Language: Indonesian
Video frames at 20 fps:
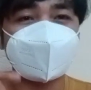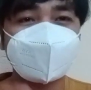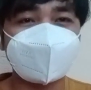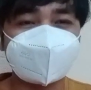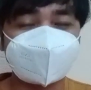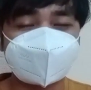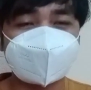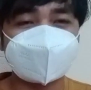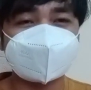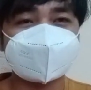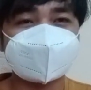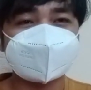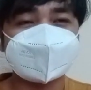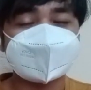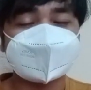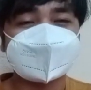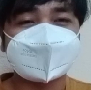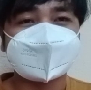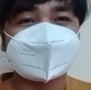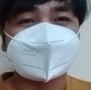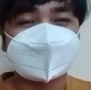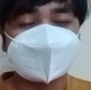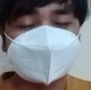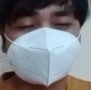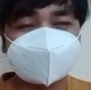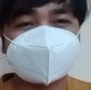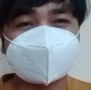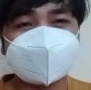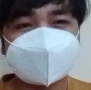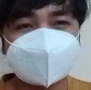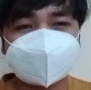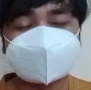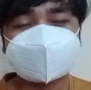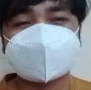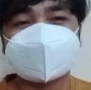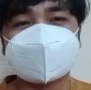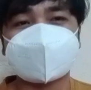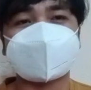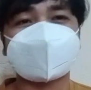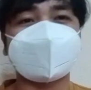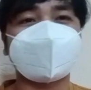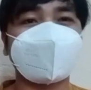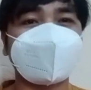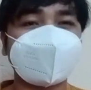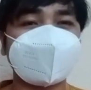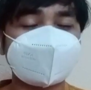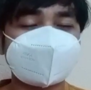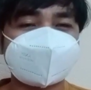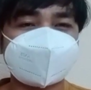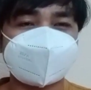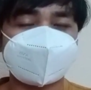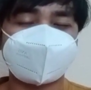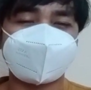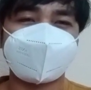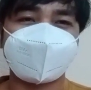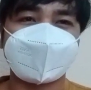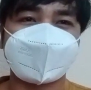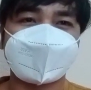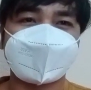meluruskan cerita sejarah Indonesia.